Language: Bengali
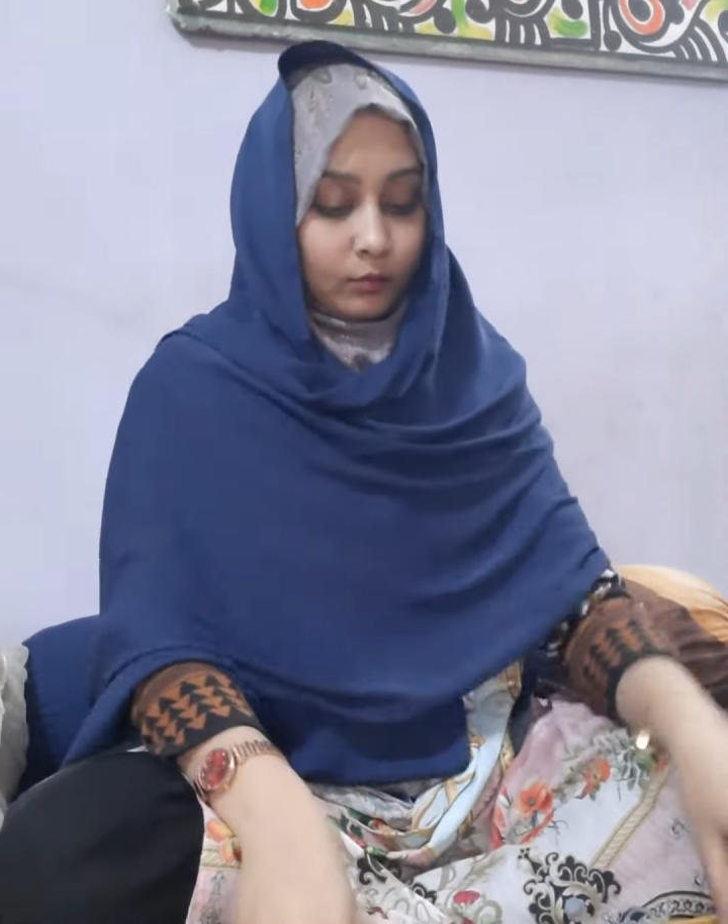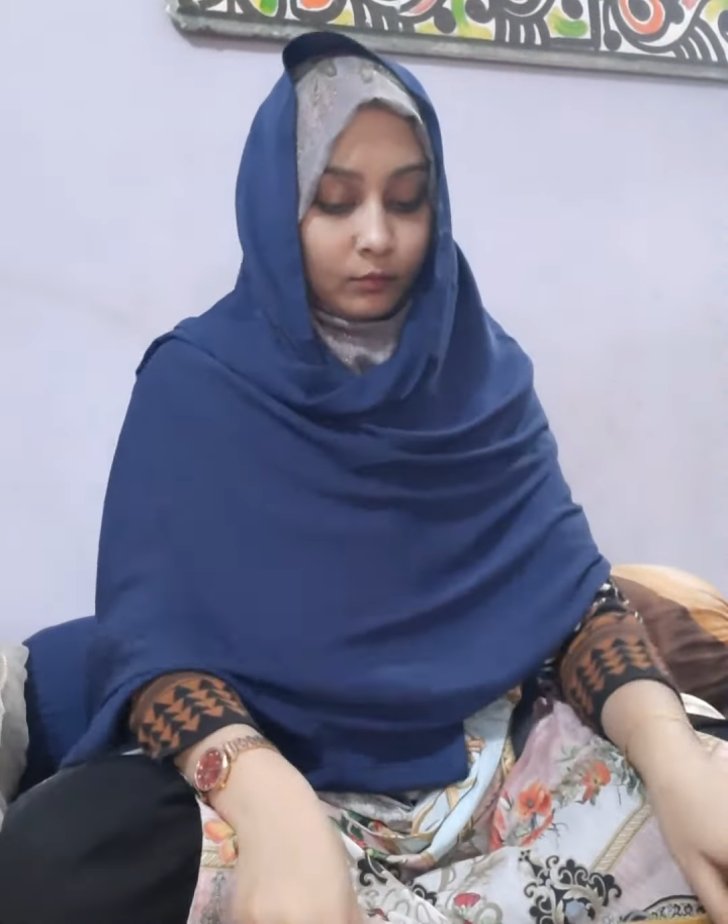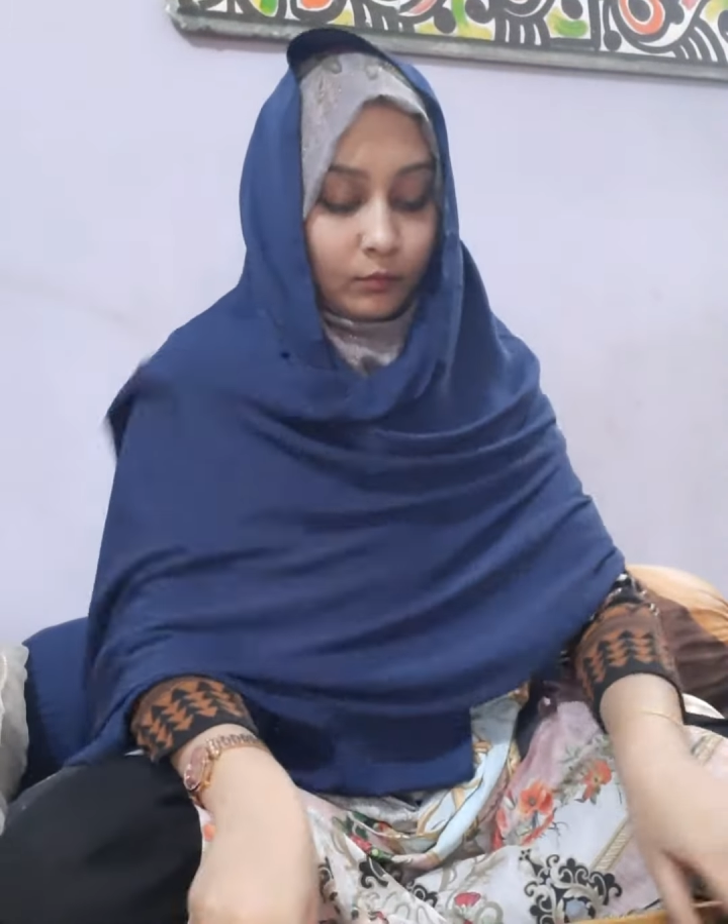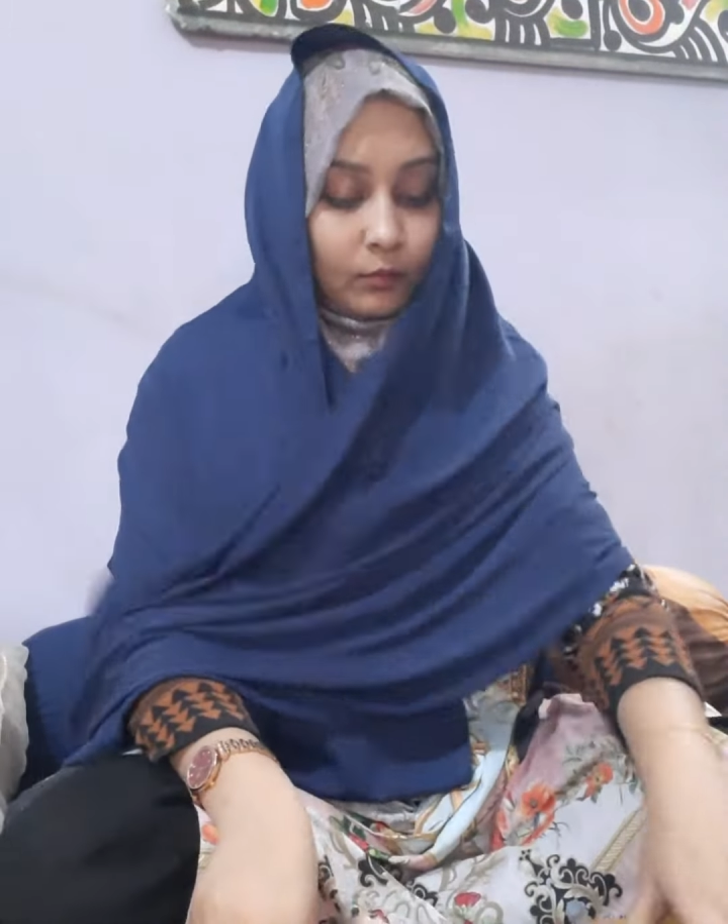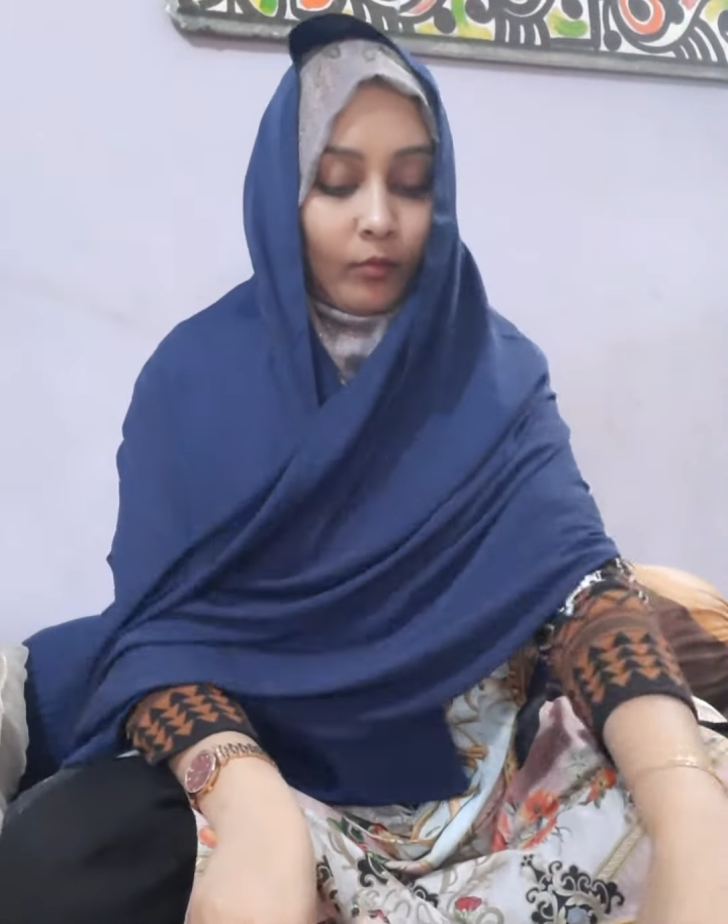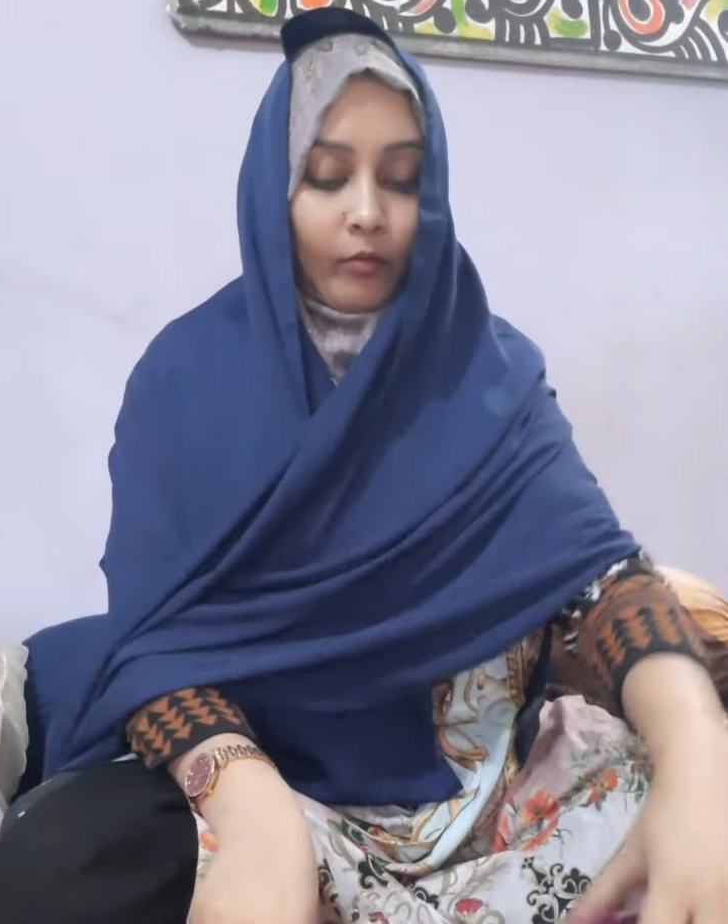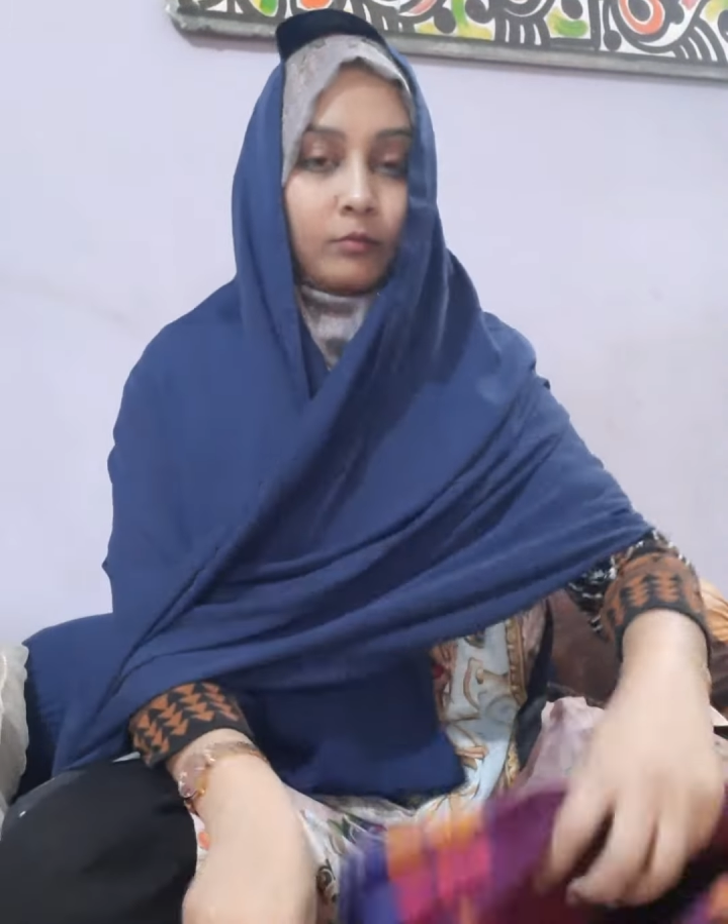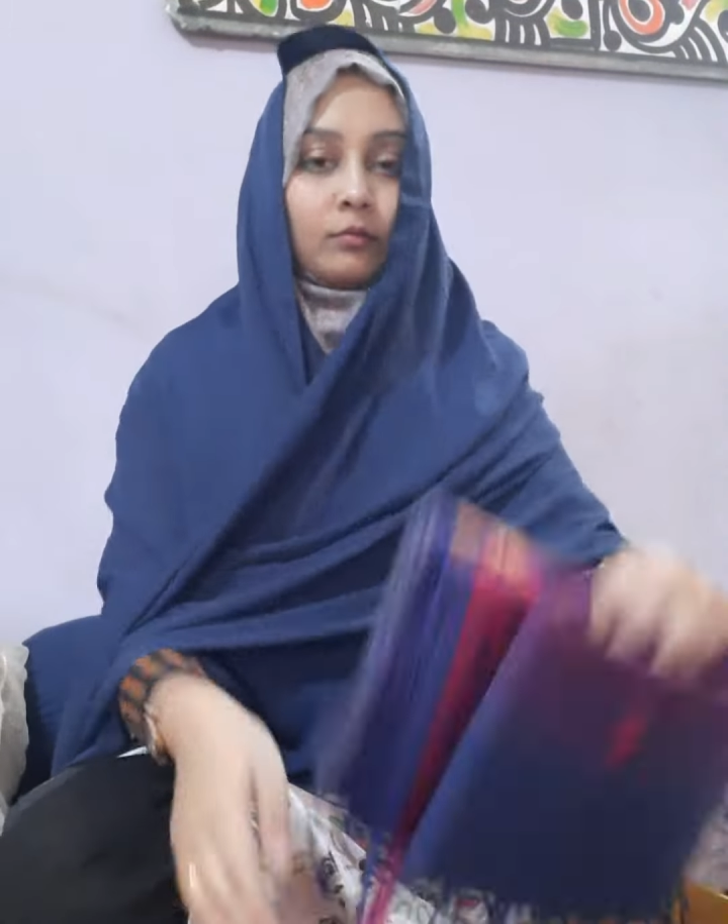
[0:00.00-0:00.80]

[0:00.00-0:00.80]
যে আমাকে কেমন